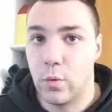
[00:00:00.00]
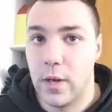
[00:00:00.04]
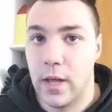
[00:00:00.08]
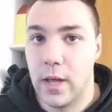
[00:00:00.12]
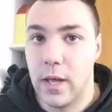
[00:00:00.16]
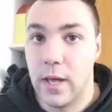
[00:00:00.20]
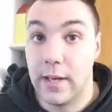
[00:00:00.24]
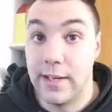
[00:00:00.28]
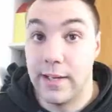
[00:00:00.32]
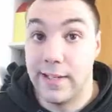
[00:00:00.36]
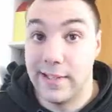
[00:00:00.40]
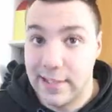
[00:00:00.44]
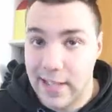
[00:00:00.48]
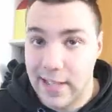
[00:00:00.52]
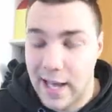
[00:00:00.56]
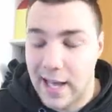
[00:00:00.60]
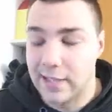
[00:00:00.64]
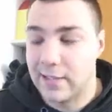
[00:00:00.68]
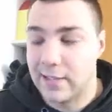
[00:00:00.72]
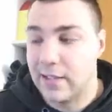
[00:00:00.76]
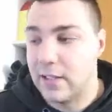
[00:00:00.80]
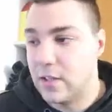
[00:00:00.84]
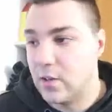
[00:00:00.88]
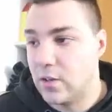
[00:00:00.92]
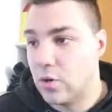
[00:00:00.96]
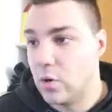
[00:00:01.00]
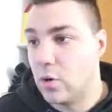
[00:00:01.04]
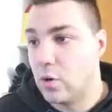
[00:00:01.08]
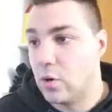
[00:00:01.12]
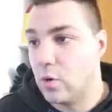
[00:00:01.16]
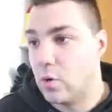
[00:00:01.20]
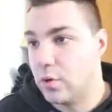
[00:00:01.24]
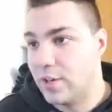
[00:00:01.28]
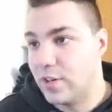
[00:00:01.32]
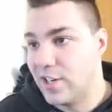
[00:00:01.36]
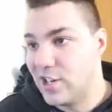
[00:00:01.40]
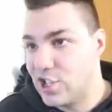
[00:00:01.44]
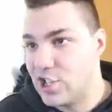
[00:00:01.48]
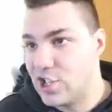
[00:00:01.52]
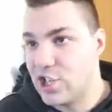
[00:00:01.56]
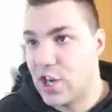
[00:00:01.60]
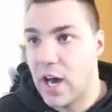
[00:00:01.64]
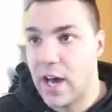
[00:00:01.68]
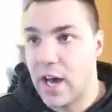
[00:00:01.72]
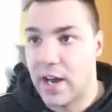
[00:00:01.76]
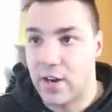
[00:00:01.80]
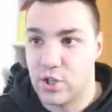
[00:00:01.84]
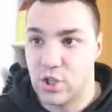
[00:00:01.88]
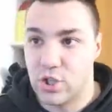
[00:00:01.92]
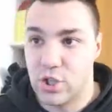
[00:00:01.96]
con eh, il tattico, con il
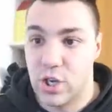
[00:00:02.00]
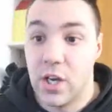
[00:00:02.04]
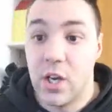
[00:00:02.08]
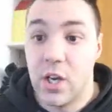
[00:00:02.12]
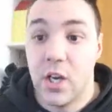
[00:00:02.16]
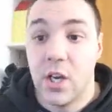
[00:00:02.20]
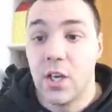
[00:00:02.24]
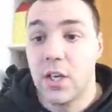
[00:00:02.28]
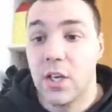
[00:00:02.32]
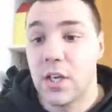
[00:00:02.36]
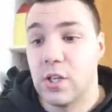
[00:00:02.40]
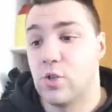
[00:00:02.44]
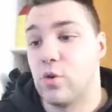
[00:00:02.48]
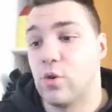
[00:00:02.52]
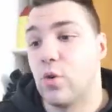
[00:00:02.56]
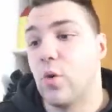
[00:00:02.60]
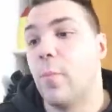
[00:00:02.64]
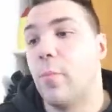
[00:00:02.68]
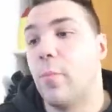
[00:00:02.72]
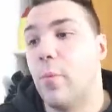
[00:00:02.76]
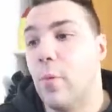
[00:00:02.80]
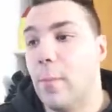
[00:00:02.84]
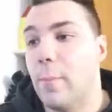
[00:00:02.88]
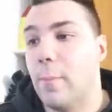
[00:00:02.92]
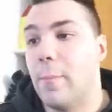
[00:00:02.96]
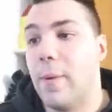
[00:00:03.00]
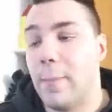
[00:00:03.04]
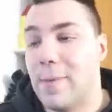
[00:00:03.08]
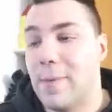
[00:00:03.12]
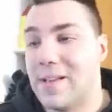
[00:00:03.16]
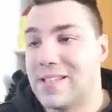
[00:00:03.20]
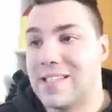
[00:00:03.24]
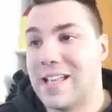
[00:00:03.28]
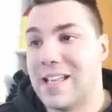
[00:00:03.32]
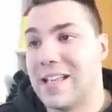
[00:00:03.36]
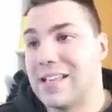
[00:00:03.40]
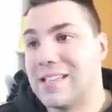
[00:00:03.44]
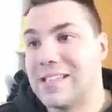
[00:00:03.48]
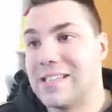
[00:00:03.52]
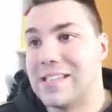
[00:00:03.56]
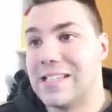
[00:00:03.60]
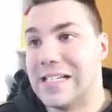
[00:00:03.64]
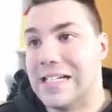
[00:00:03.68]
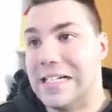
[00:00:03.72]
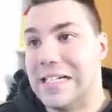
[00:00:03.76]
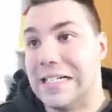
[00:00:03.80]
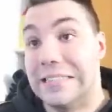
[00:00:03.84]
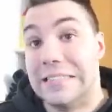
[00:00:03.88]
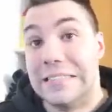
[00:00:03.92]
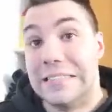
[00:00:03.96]
charge che sono pompa
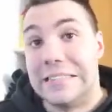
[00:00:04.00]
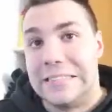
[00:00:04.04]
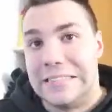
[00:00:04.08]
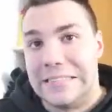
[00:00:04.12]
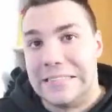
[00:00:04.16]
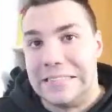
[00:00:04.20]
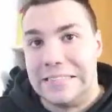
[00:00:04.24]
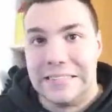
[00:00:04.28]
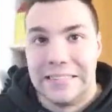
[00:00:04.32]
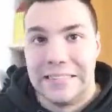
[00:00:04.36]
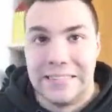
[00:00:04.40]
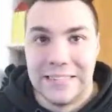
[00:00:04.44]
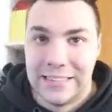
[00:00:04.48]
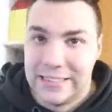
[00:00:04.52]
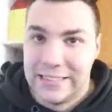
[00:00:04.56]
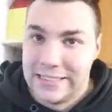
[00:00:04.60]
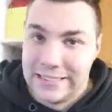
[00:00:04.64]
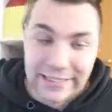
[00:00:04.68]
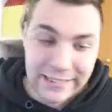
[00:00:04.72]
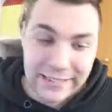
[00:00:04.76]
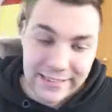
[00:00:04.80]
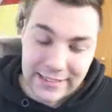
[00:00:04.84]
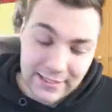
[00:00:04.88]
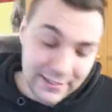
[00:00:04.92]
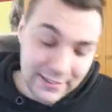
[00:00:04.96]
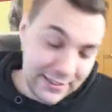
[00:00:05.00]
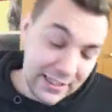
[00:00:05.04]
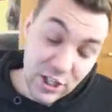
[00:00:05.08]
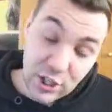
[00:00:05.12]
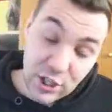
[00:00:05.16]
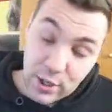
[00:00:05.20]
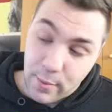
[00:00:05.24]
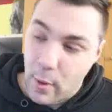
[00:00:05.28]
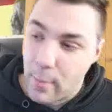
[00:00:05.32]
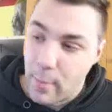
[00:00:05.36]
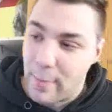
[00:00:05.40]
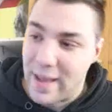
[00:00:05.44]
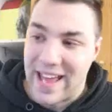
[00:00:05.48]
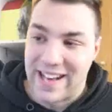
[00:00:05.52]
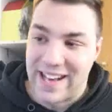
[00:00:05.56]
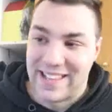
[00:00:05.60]
abbastanza lasciamo